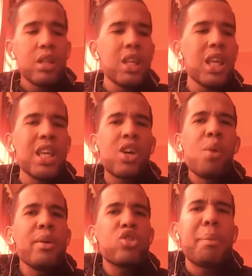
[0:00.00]
y
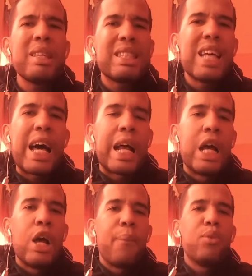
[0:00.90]
comienzo a pensar,
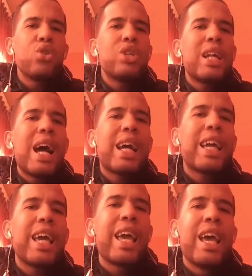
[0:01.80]
¿no será
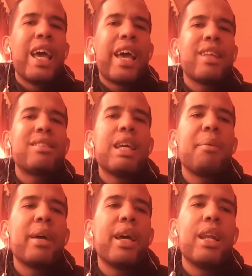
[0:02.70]
que
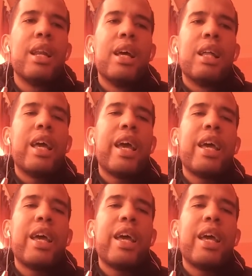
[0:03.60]
Jezabel eh,